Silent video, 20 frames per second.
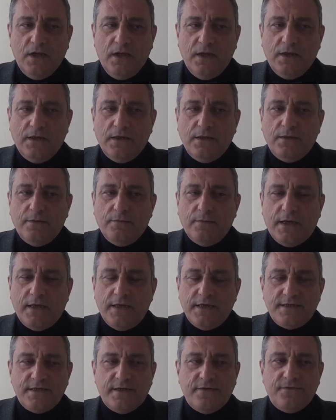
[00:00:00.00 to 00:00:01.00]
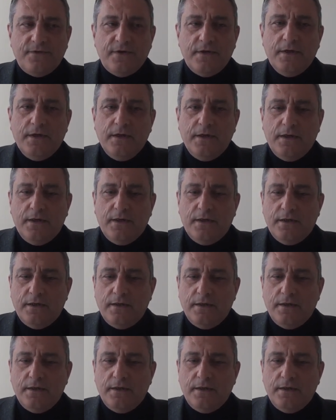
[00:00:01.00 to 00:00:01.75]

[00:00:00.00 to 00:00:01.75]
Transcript: e, maalesef e,